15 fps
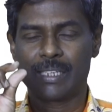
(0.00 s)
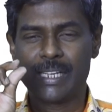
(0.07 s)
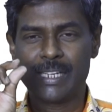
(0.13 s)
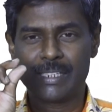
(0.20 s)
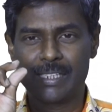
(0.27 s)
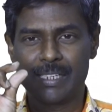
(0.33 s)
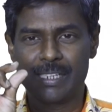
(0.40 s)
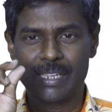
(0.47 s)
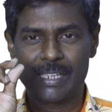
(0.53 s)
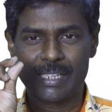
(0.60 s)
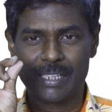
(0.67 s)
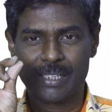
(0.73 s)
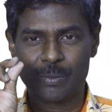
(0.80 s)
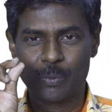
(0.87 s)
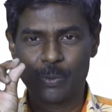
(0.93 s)
கேட்கின்ற
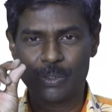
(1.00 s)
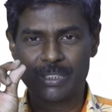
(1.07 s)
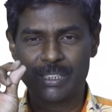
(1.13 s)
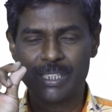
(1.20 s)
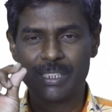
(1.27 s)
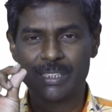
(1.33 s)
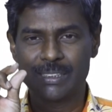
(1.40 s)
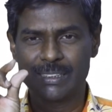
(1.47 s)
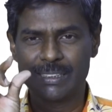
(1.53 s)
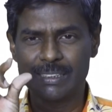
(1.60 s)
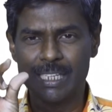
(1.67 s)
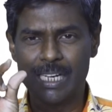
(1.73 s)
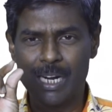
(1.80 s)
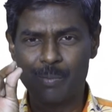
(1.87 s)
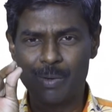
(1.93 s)
ஓசை
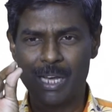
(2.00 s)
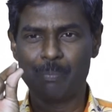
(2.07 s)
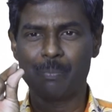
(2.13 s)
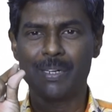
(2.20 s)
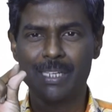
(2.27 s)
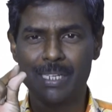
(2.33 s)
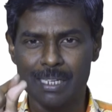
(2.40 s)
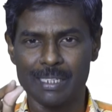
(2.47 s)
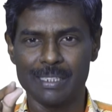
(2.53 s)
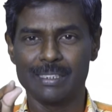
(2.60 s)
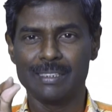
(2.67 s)
சிதறாமல் அப்படியே